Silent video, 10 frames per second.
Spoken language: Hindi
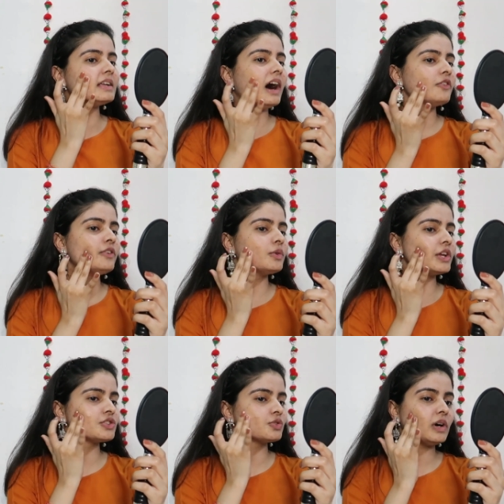डार्क
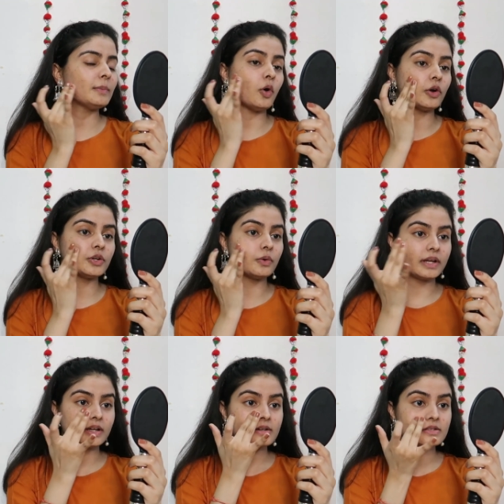फाउंडेशन को आप
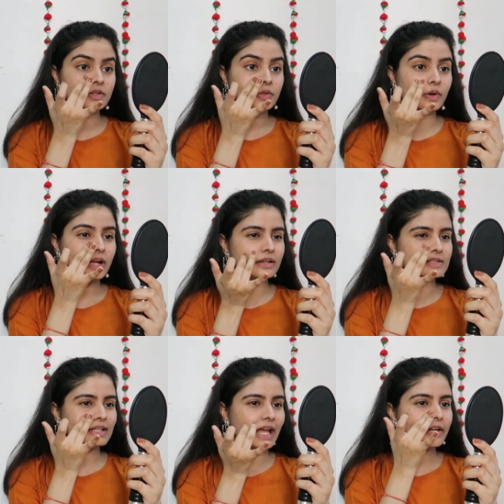कॉन्टोरिंग कर सकते हो
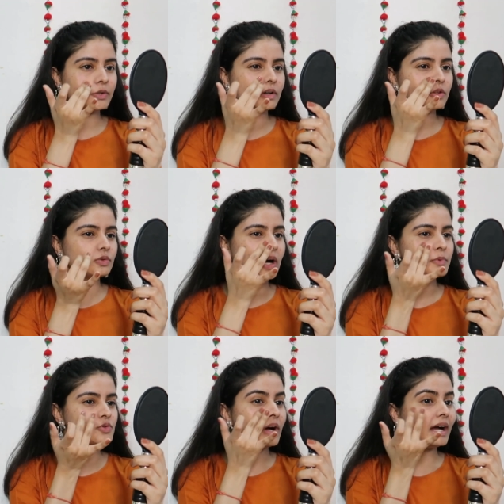हल्का सा लाइट होगा तो
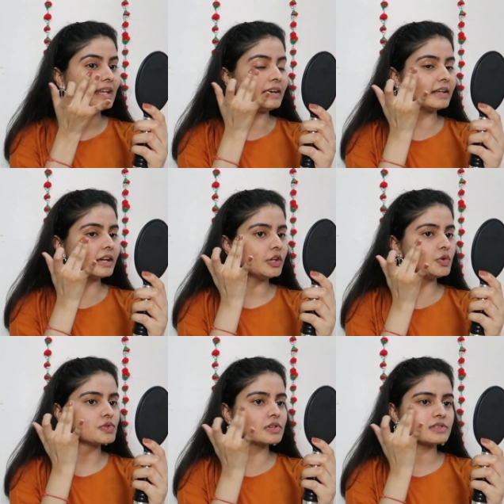आप उसको हाईलाइटिंग के
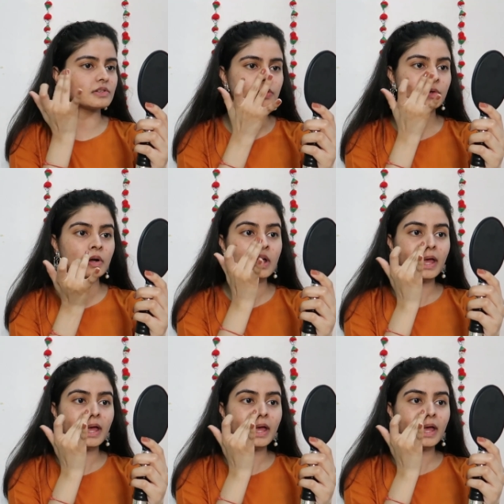लिए यूज़ कर सकते हो